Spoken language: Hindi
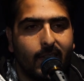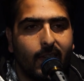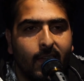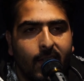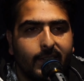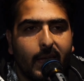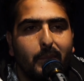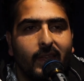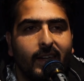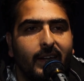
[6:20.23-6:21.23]
के
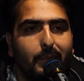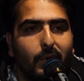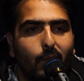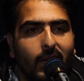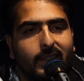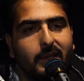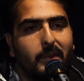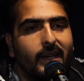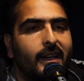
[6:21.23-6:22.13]
टाइम में रिलेटेबल होगा तब भी